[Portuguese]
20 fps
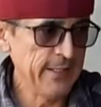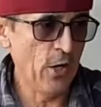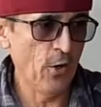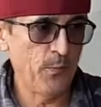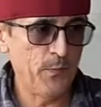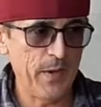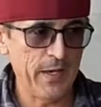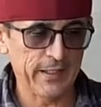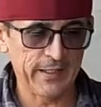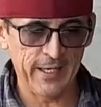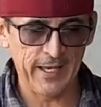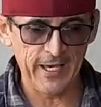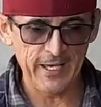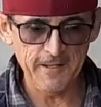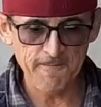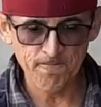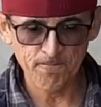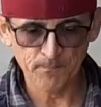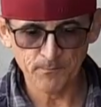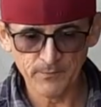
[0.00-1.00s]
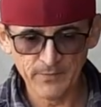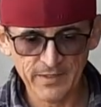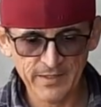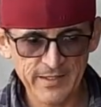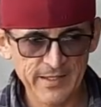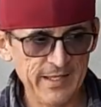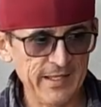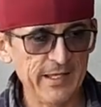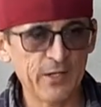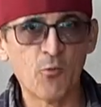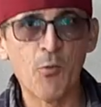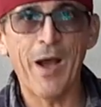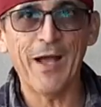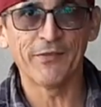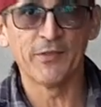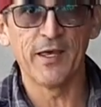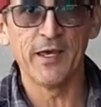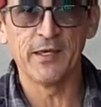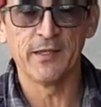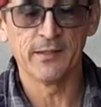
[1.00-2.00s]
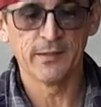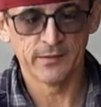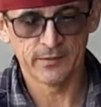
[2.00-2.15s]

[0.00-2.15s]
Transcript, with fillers: eu peguei e guardei.